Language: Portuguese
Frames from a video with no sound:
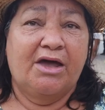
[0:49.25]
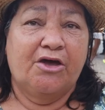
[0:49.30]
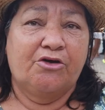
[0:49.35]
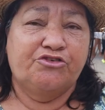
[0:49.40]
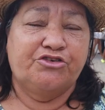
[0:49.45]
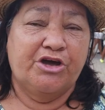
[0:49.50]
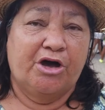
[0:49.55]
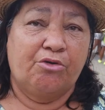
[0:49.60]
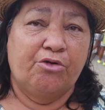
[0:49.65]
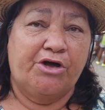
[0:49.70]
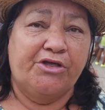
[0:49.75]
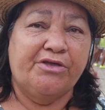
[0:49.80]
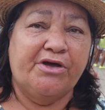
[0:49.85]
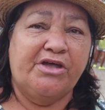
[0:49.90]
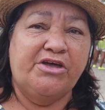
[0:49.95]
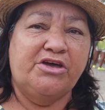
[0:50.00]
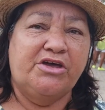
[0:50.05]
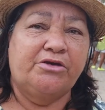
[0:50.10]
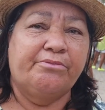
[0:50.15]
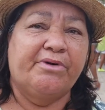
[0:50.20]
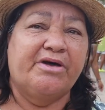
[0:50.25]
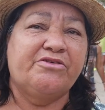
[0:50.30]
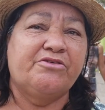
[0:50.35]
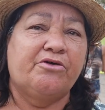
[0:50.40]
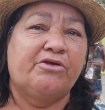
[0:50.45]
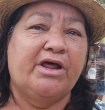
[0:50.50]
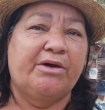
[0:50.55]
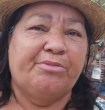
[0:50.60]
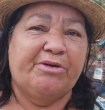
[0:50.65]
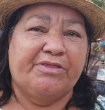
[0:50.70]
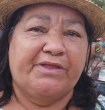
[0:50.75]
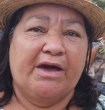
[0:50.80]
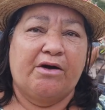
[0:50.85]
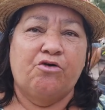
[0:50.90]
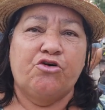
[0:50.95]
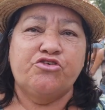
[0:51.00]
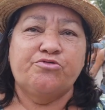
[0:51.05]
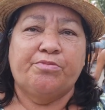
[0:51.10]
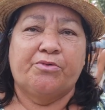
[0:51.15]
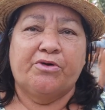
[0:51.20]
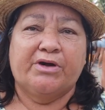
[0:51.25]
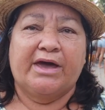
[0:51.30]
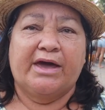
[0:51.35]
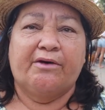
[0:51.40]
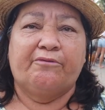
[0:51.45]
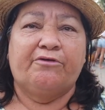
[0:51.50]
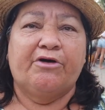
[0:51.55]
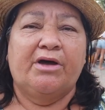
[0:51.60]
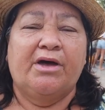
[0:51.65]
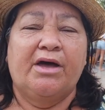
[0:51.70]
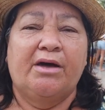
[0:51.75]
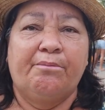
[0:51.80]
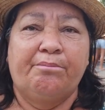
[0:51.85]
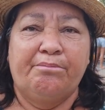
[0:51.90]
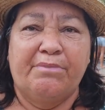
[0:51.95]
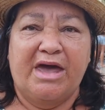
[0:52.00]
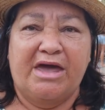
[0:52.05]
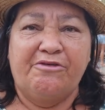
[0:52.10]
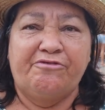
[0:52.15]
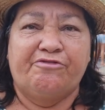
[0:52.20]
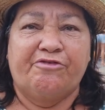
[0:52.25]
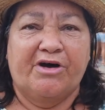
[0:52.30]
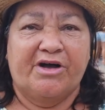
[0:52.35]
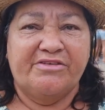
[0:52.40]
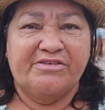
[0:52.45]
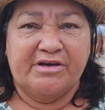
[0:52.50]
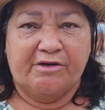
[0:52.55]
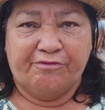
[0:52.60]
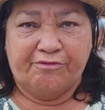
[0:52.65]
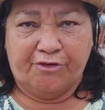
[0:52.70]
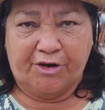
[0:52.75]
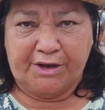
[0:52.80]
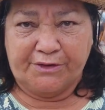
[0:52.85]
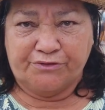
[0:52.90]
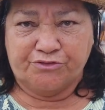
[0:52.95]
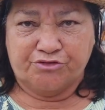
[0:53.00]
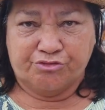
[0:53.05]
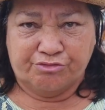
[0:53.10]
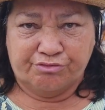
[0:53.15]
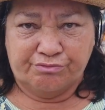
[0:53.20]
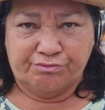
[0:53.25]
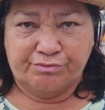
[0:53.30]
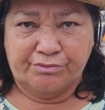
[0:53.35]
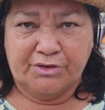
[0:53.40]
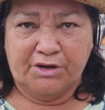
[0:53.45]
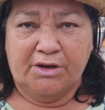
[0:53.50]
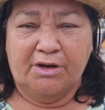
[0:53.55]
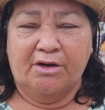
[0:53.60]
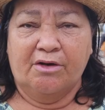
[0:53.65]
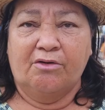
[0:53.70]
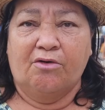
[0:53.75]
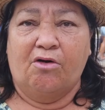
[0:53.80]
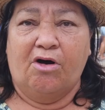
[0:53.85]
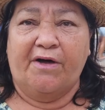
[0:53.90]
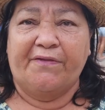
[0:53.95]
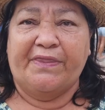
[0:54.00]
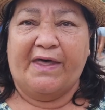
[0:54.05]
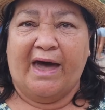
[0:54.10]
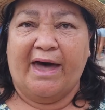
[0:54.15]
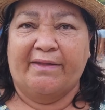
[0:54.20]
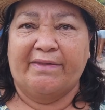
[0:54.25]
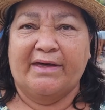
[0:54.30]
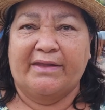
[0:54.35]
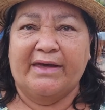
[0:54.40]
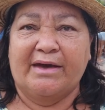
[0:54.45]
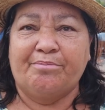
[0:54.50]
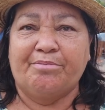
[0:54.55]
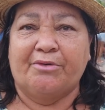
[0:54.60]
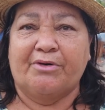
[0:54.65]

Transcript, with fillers: Eu tinha oito aninhos, mas eu lembro até hoje porque minha infância foi tchum, cortada, né?